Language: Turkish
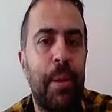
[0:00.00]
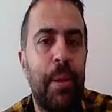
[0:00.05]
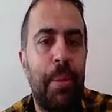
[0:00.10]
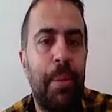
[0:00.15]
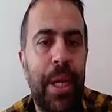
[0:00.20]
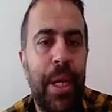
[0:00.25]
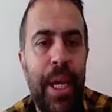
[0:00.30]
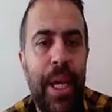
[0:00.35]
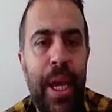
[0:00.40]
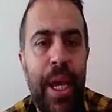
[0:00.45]

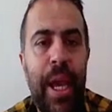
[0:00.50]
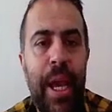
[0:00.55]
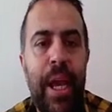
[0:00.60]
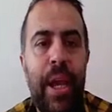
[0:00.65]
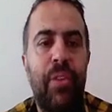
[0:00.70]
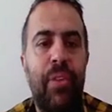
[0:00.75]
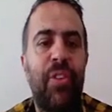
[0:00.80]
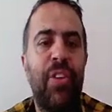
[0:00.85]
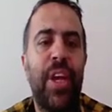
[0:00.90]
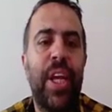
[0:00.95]
Peki
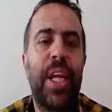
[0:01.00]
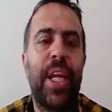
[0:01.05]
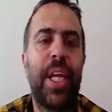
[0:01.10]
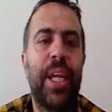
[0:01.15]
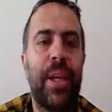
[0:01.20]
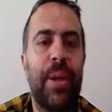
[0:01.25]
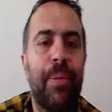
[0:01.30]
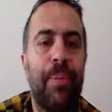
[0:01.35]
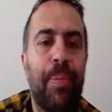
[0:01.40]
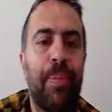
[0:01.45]
ek
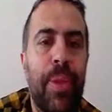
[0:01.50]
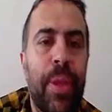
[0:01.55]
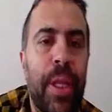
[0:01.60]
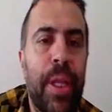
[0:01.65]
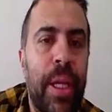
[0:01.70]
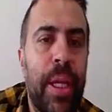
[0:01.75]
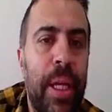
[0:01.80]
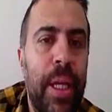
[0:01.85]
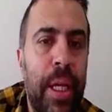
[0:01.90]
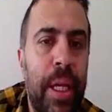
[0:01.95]
fiilin
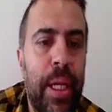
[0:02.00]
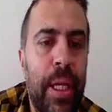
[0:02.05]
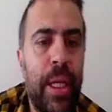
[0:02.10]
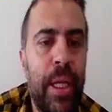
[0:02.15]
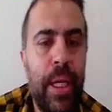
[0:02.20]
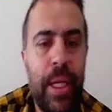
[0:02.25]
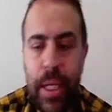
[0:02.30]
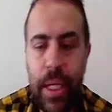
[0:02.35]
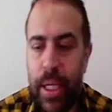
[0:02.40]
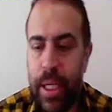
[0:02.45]

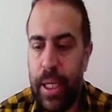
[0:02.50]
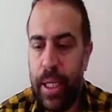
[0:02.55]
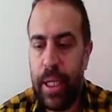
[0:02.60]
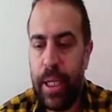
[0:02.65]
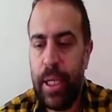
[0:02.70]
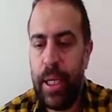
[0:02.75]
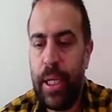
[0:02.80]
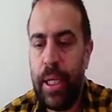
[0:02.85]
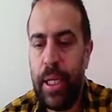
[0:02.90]
e,